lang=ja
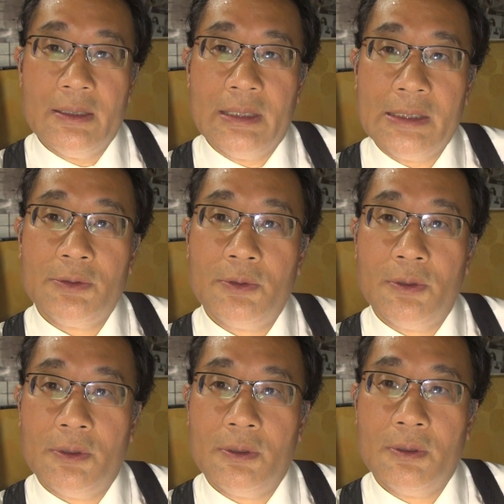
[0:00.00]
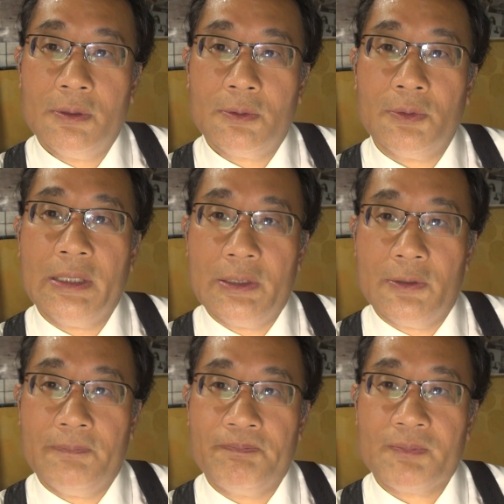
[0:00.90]
謎の
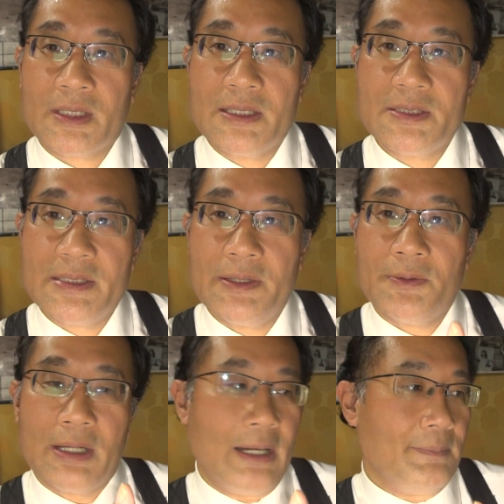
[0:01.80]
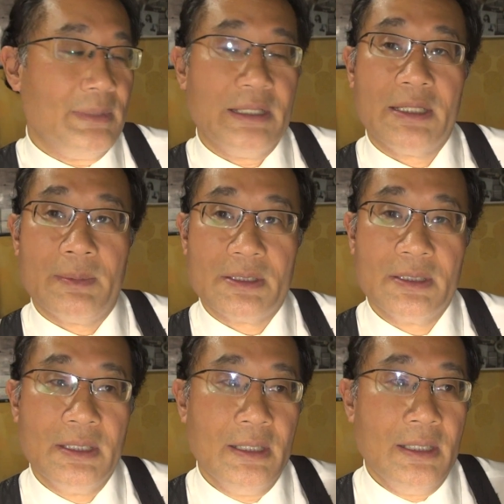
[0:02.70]
トンネル線路が見えてきま
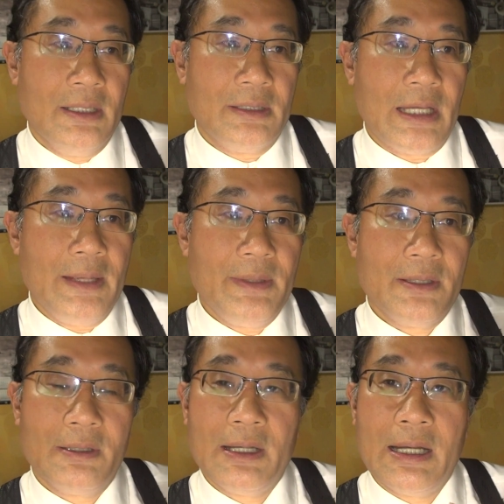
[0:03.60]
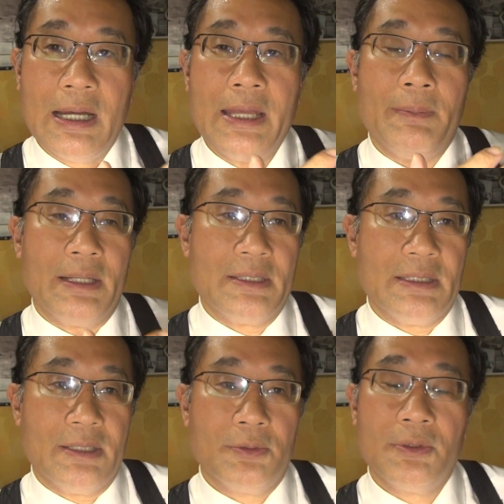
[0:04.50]
すタイミングが合えばで
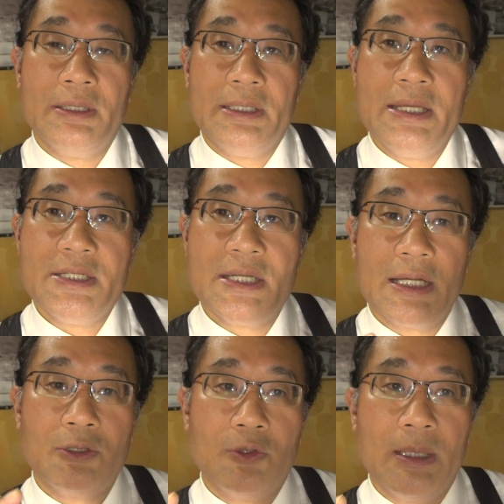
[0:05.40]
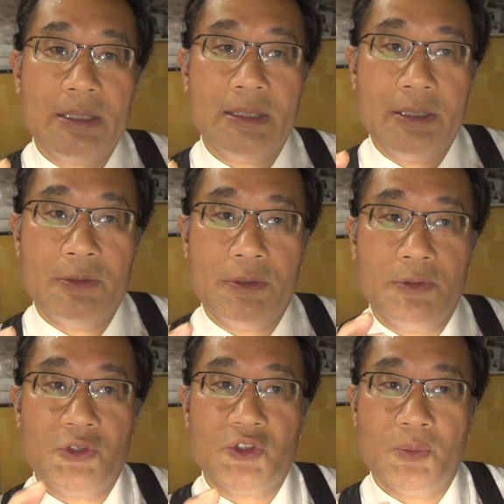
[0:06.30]
すねそこに電車が止まっている
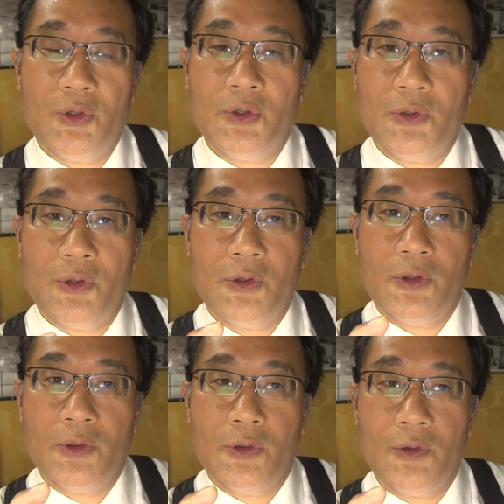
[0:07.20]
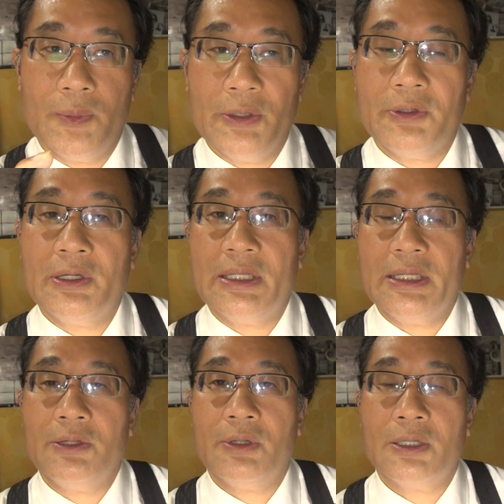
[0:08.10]
様子もお見受けが
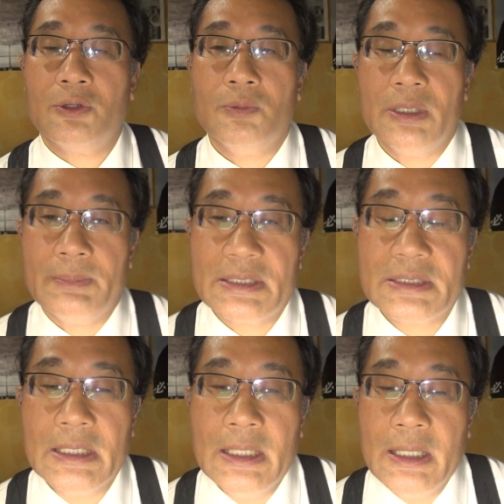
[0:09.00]
できるかと思います、